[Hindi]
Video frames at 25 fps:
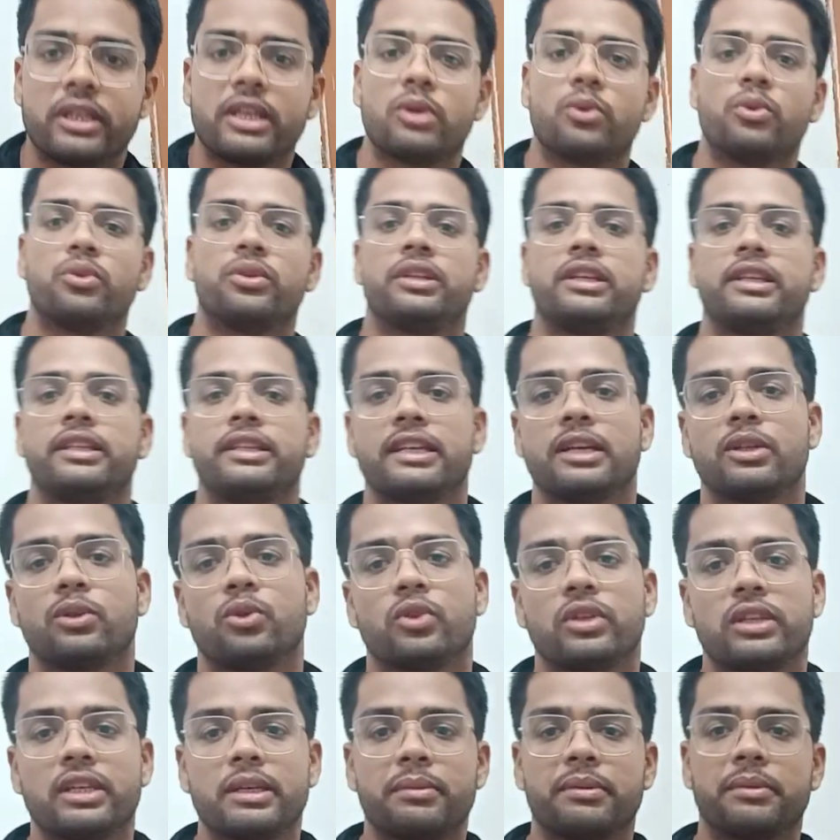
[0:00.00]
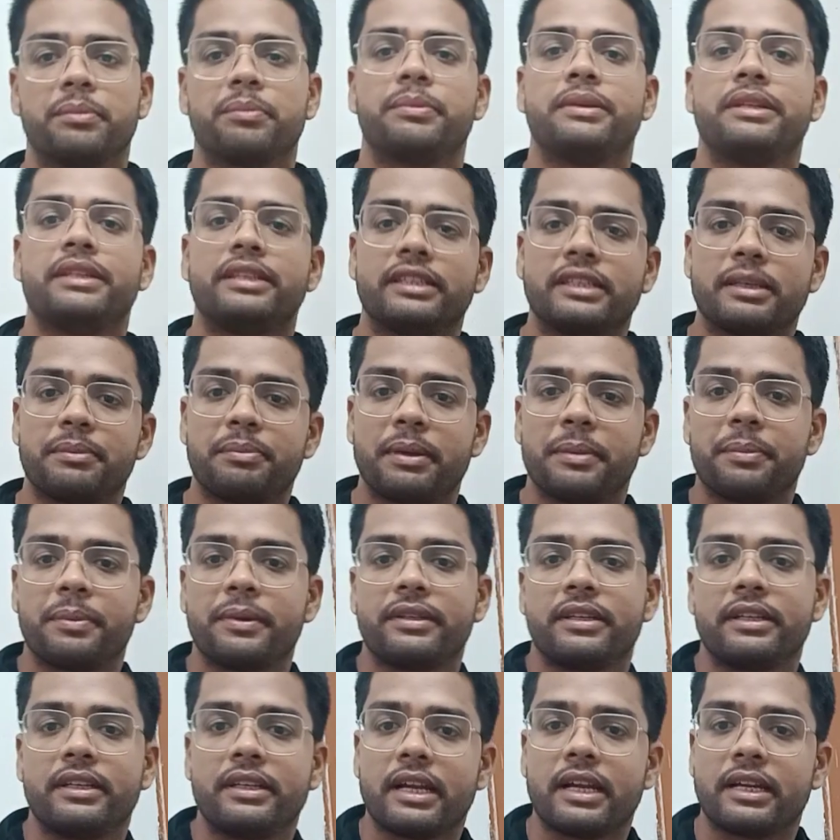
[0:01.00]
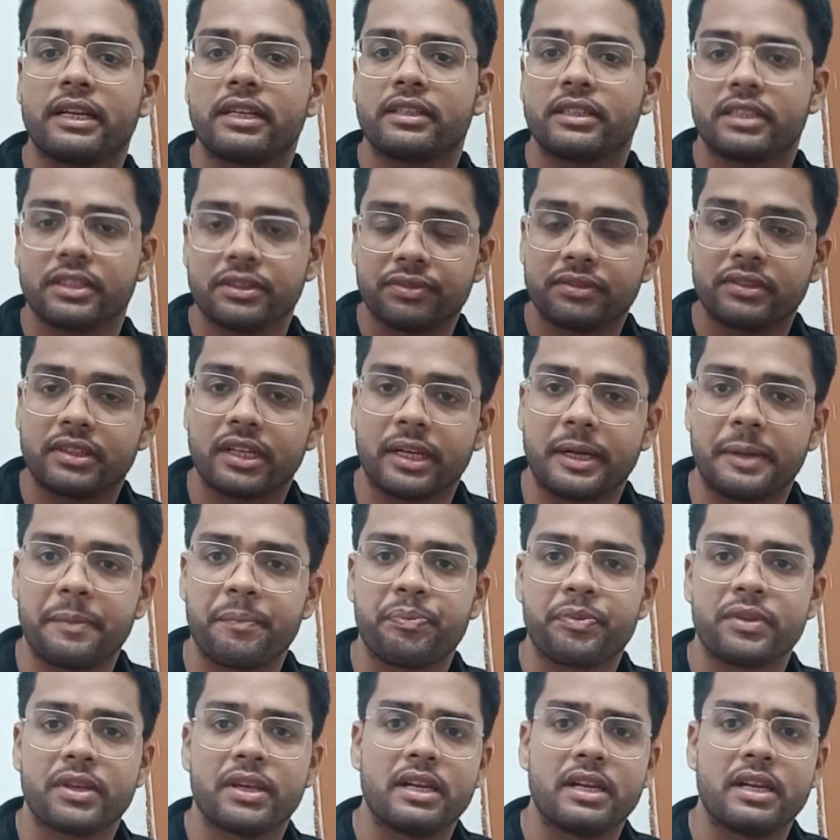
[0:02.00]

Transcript: 2019 या 2020 के पेपर से ज़्यादा टफ था